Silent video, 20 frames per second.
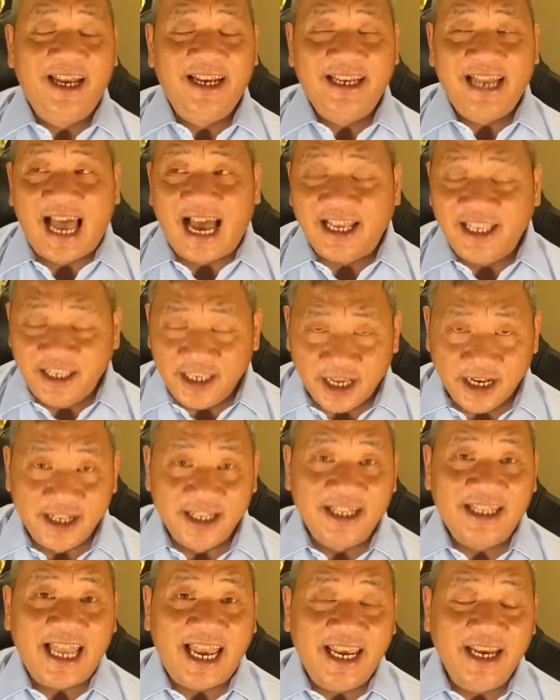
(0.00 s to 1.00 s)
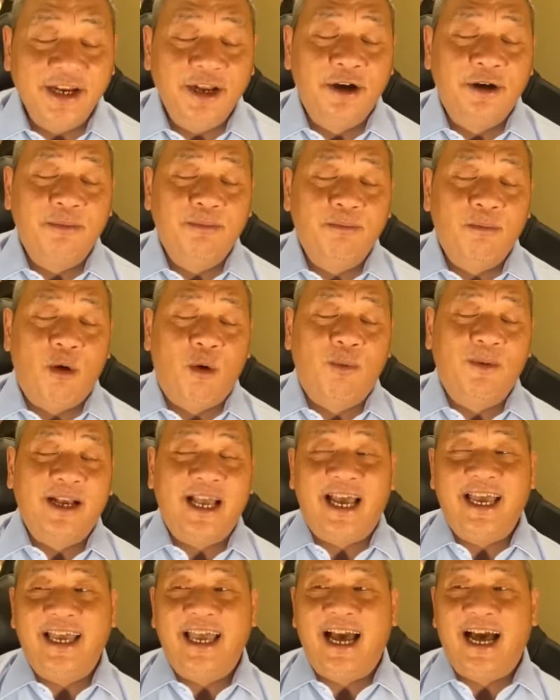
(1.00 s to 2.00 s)
đã nhìn thấy được một
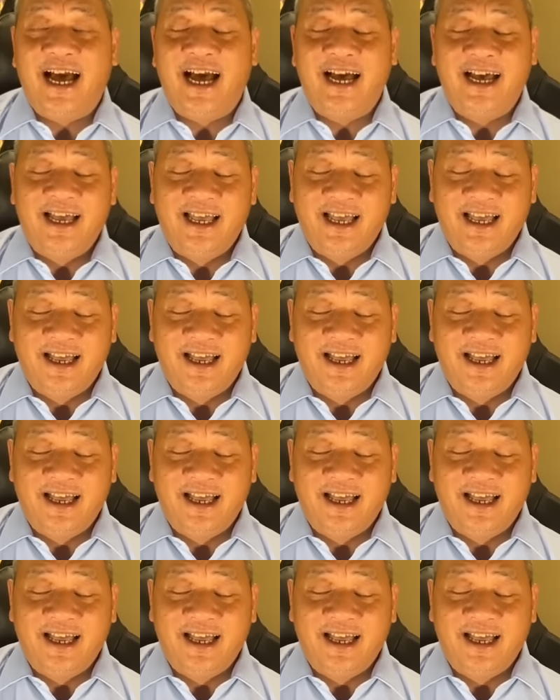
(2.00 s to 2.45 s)
cái à,